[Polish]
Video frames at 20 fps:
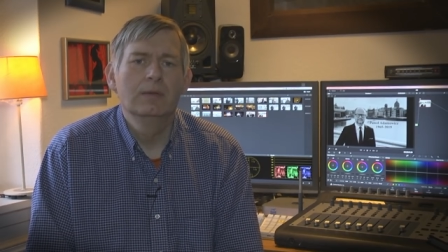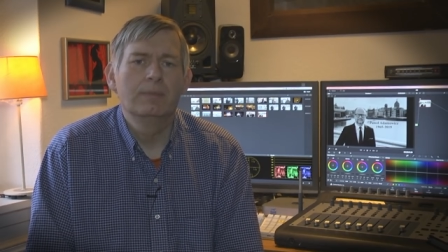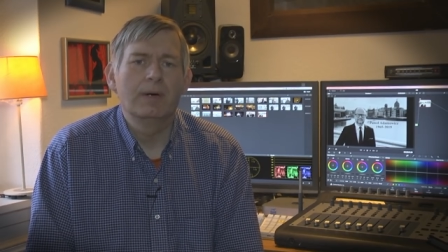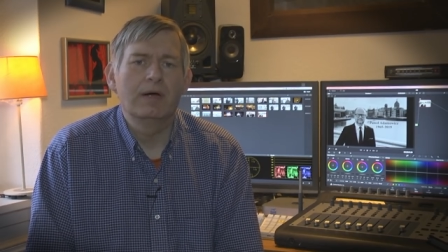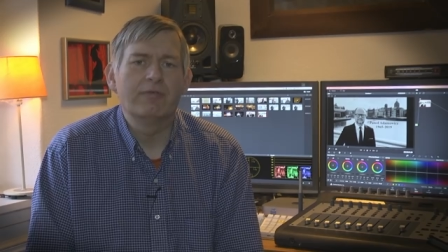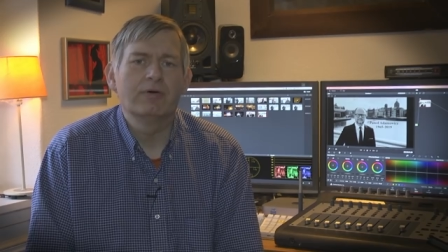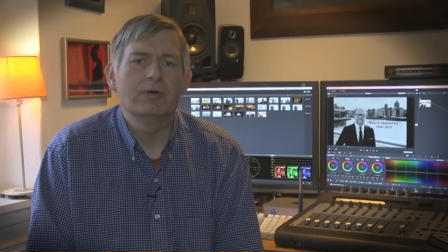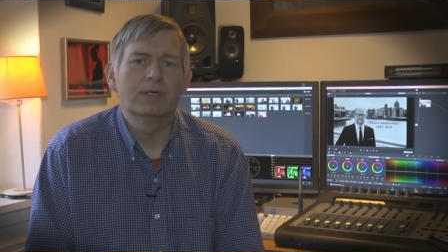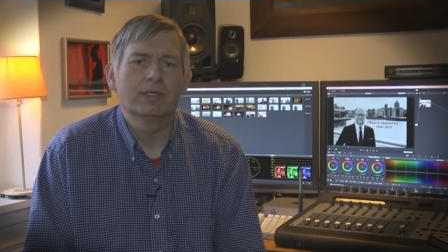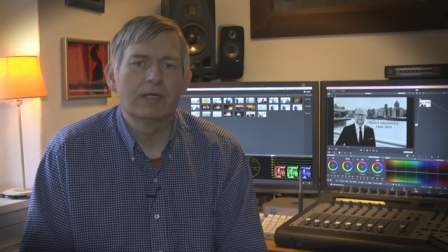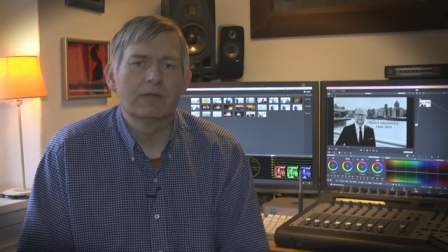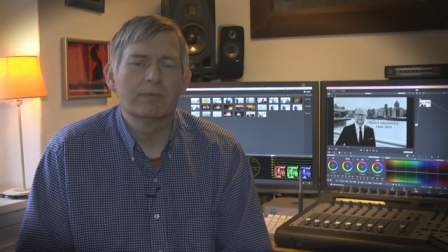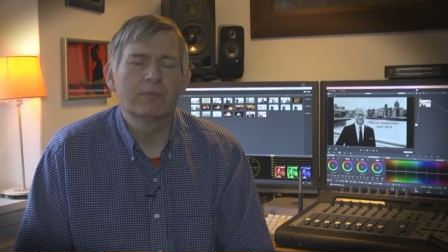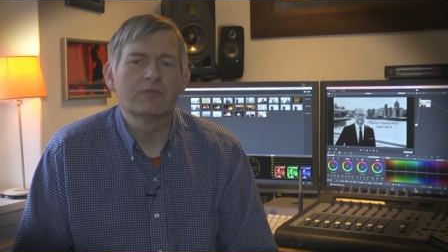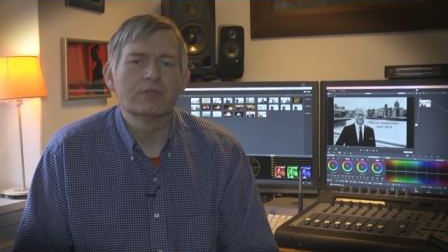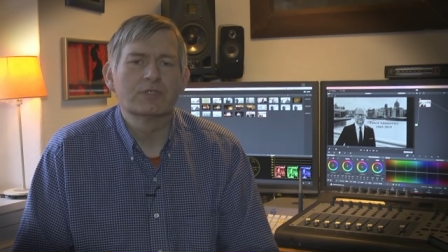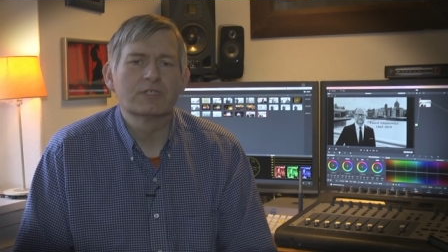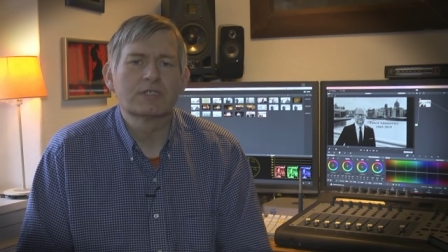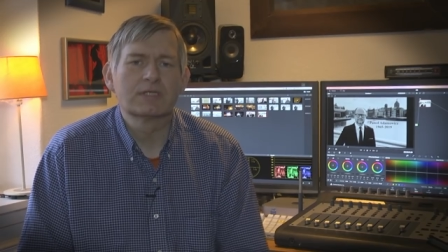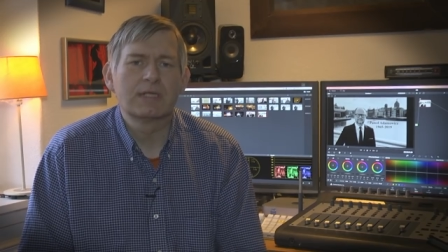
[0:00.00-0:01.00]
Paweł
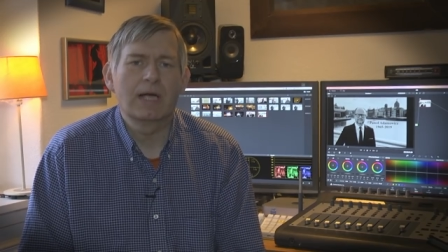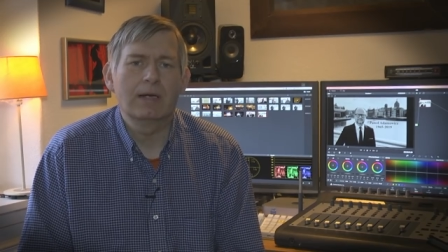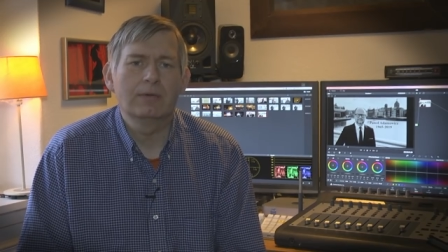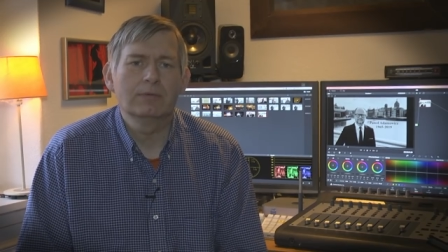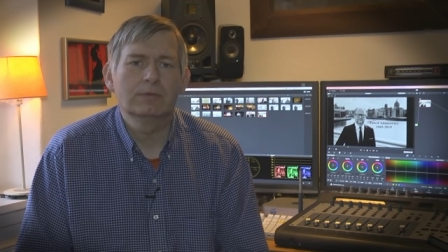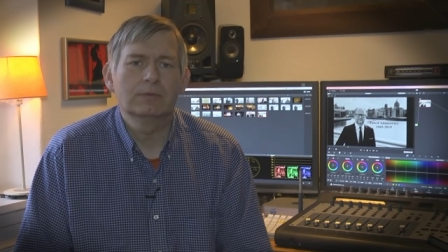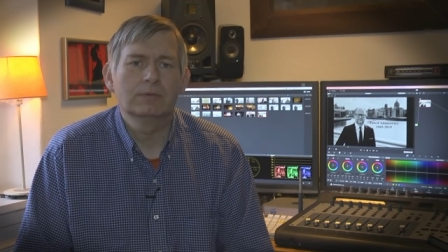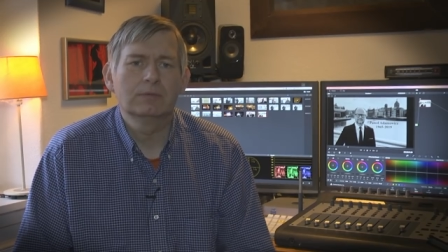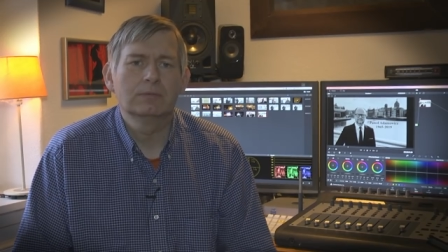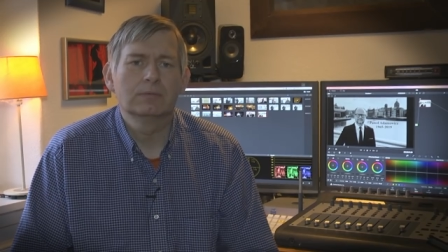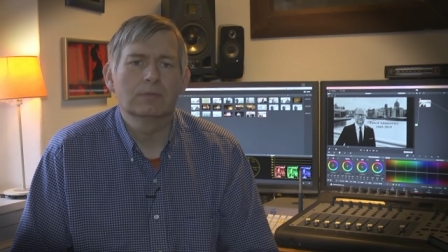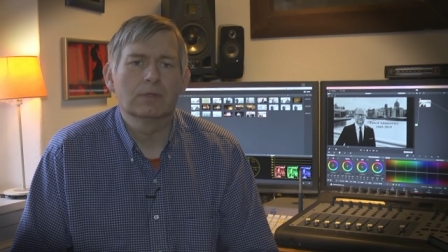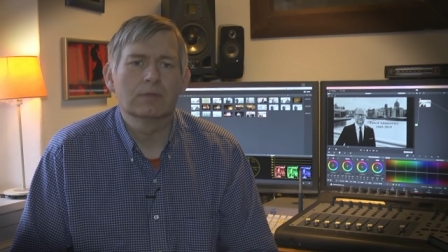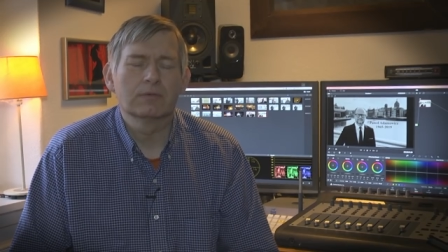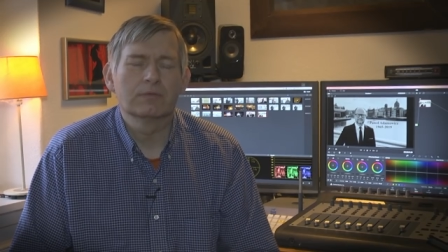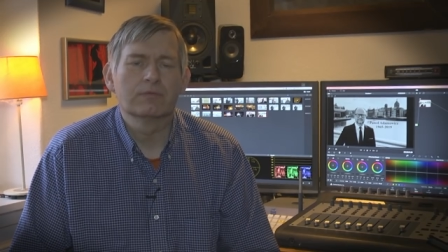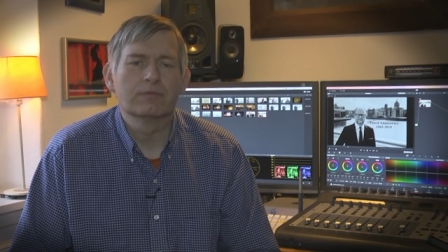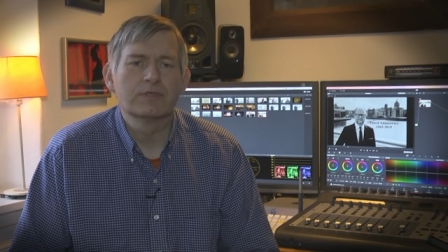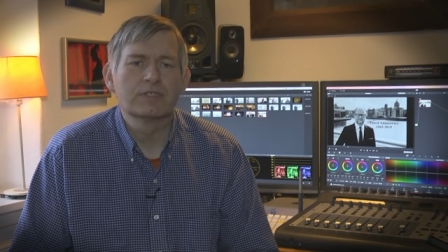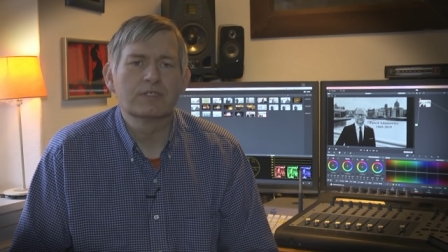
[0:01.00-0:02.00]
Adamowicz stał,
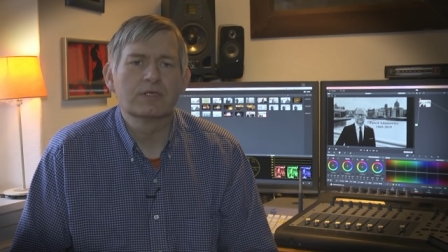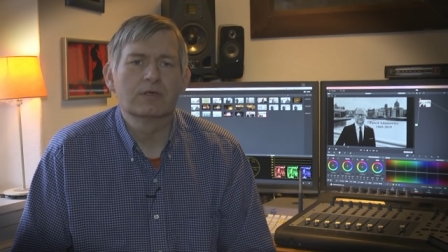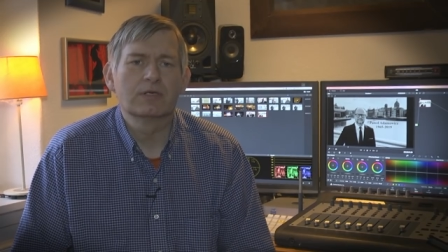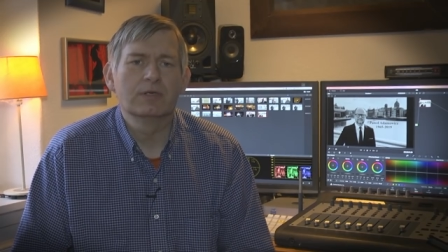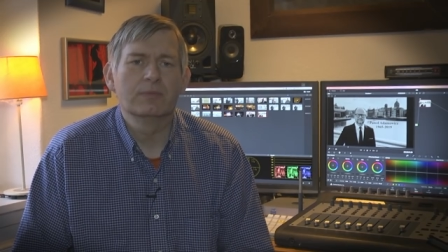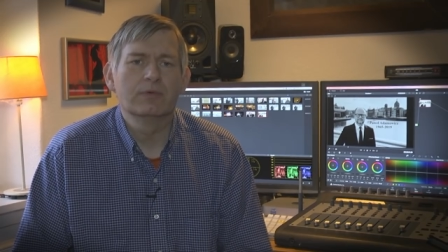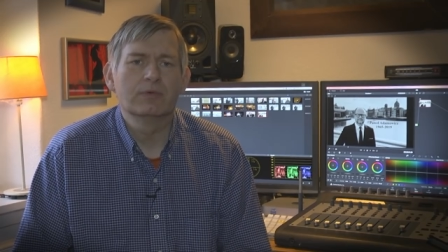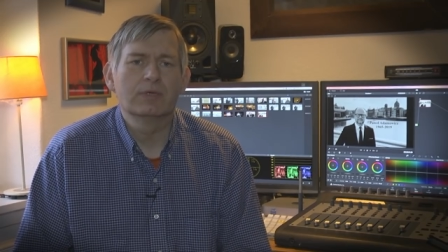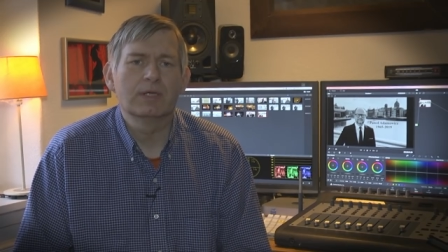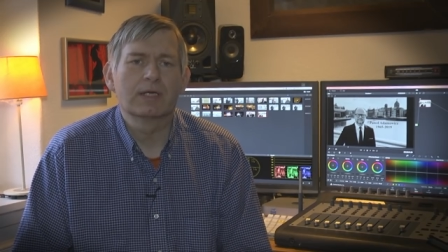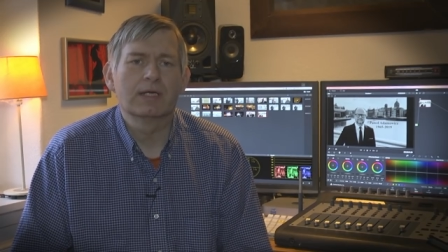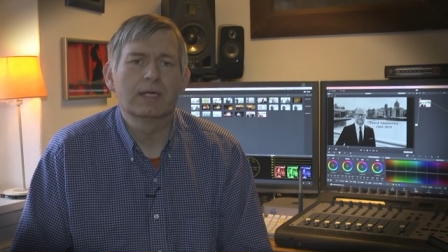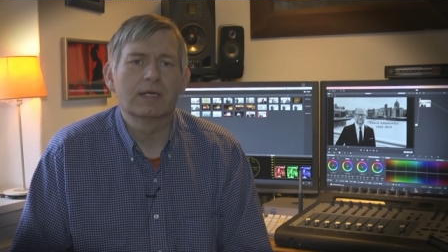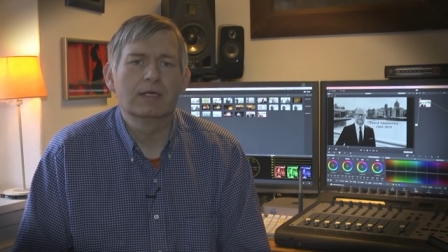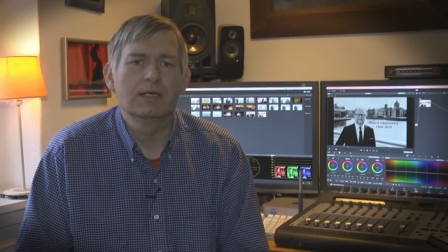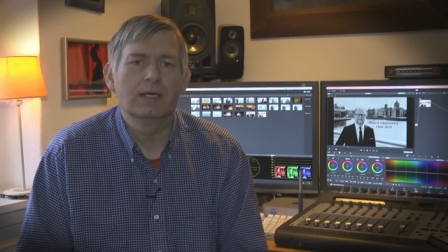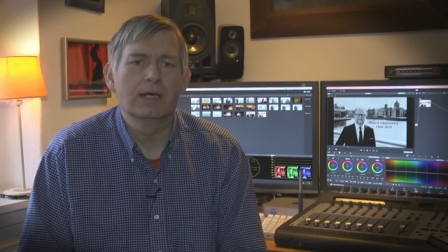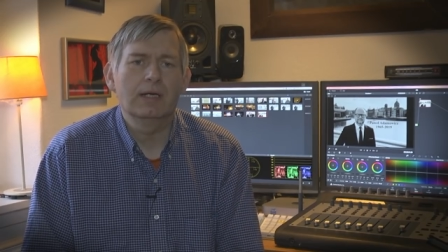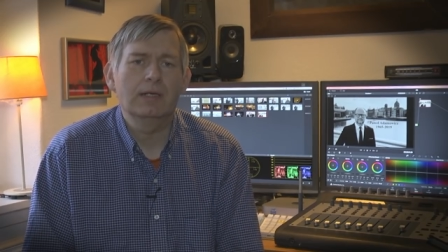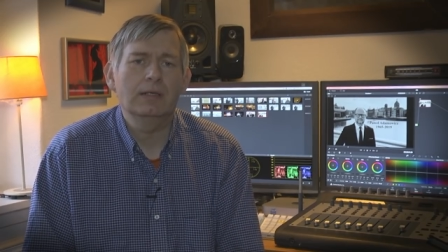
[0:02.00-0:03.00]
on wysoki był tak
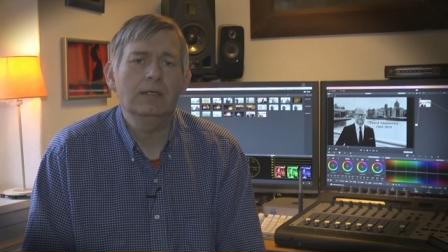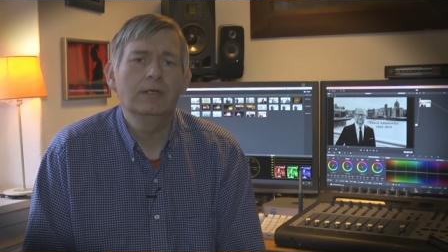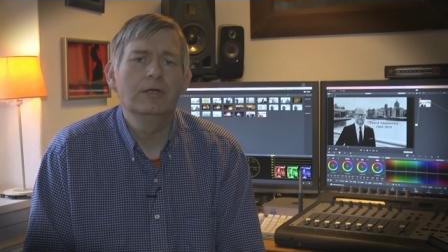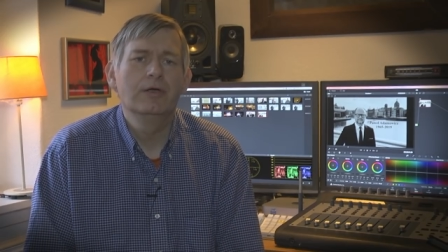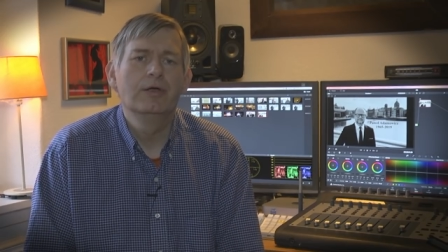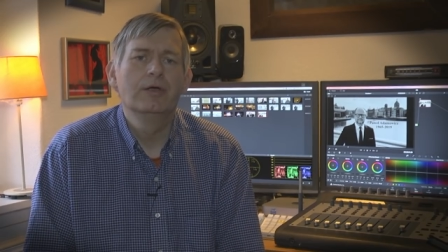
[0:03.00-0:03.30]
jak ja,